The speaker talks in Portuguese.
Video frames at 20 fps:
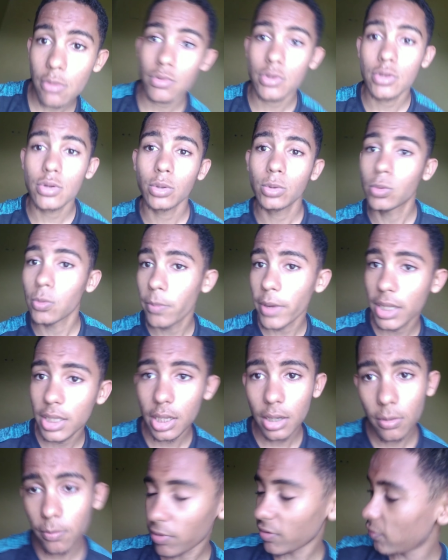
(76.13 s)
né? O YouTube é
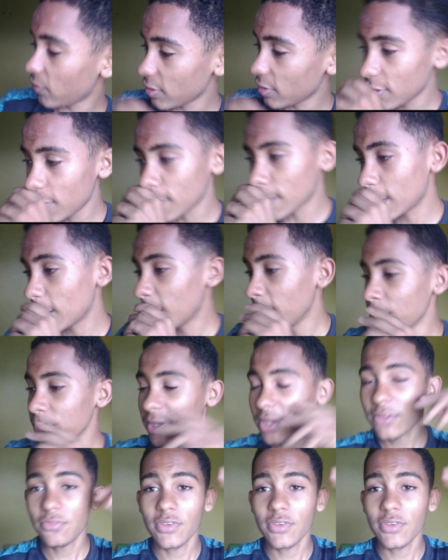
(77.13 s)
dele, eu não posso fazer nada.